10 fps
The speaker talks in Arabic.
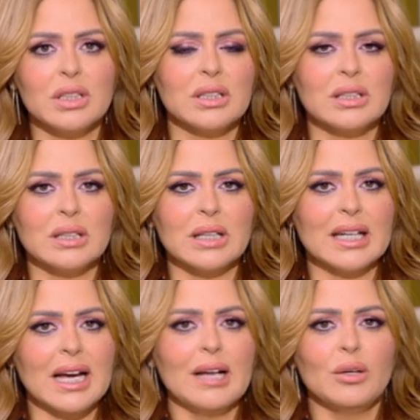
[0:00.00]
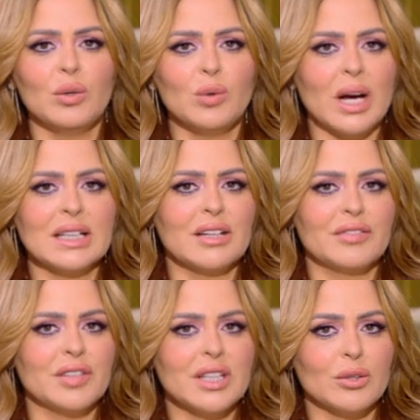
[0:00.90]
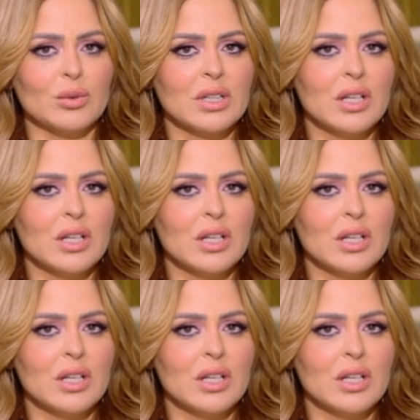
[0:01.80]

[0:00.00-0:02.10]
آه، عن عقله وعن تفكيره